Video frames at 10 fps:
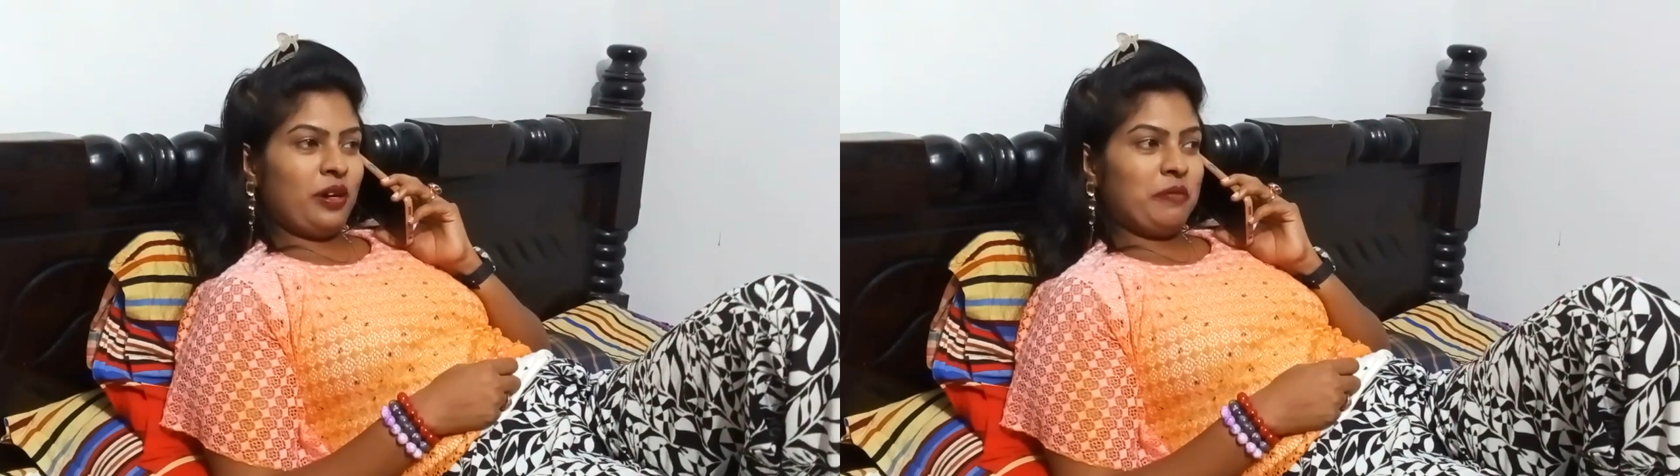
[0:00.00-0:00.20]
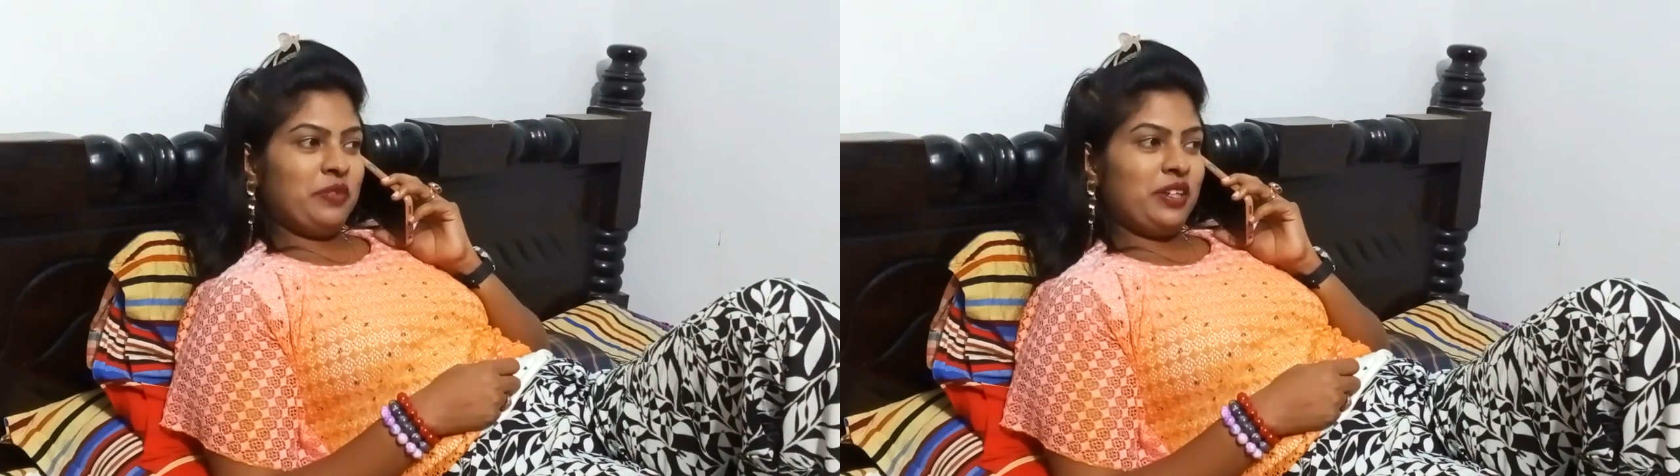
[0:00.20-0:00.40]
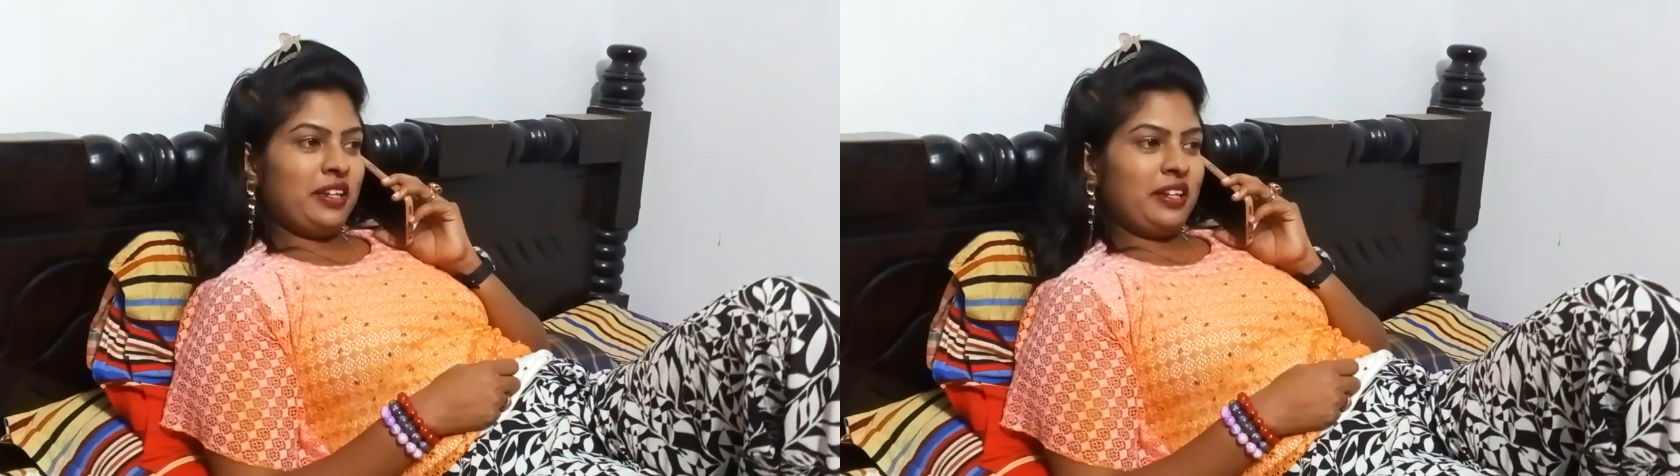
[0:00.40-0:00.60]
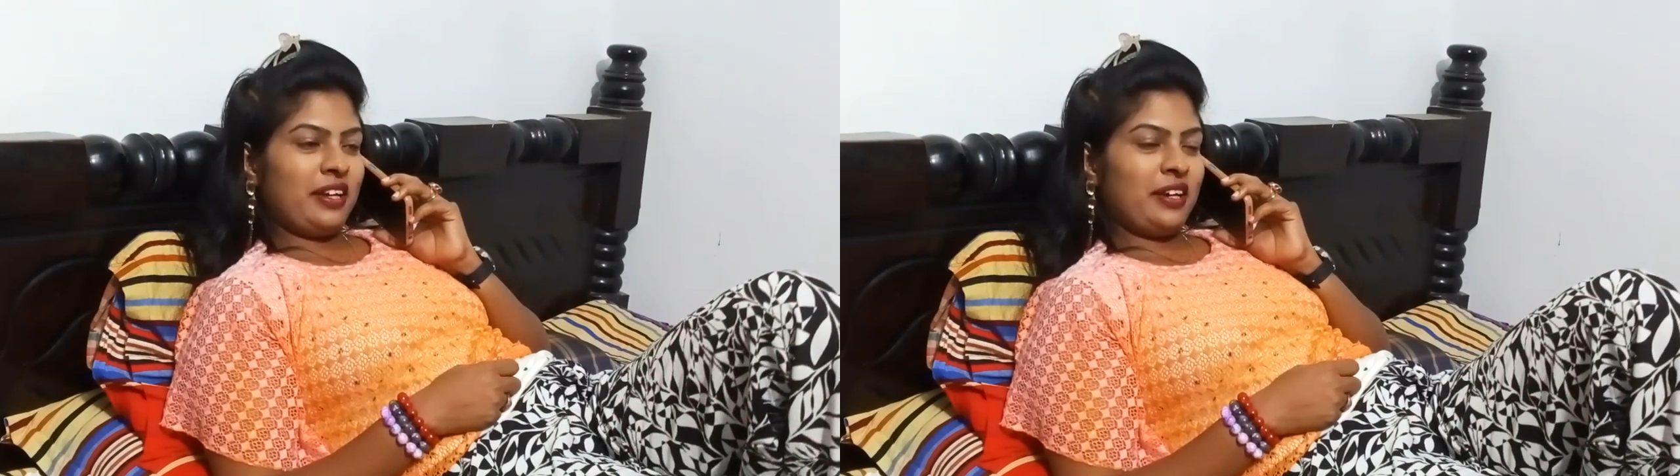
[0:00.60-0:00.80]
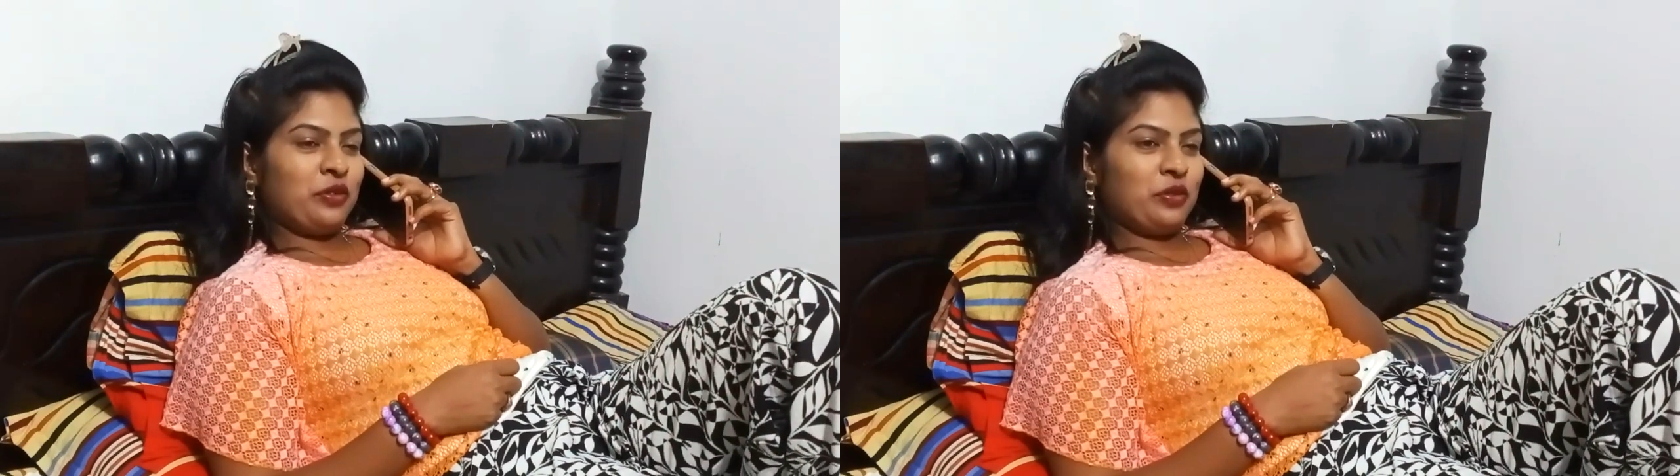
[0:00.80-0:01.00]
আপনি
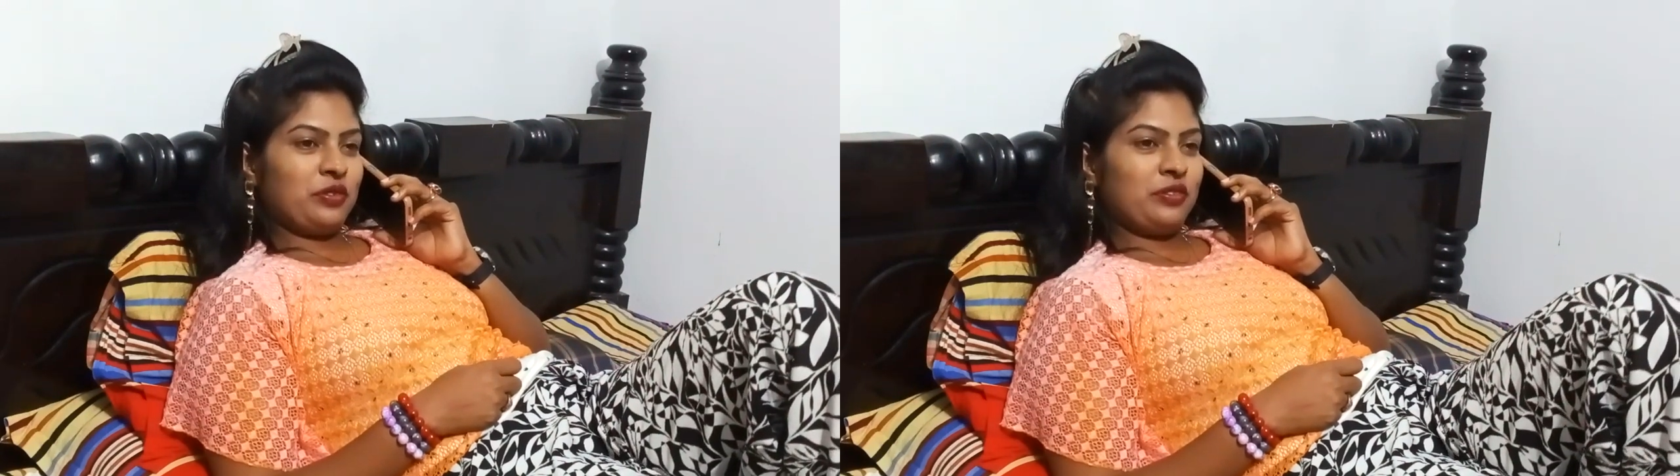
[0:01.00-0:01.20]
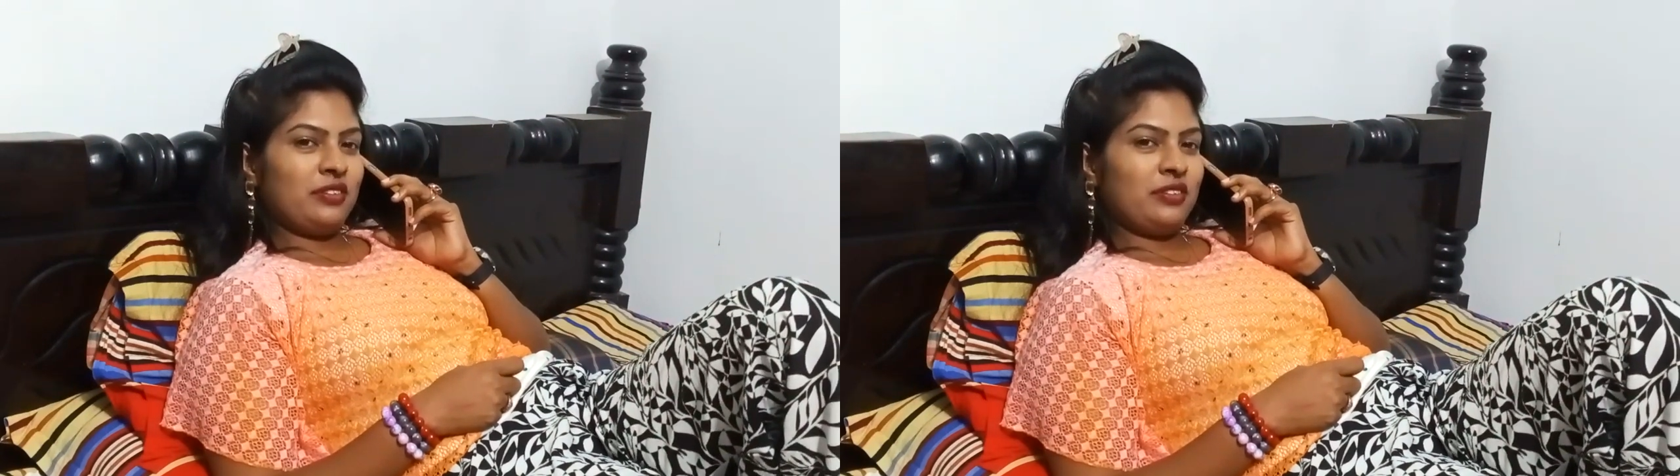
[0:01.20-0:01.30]
এখন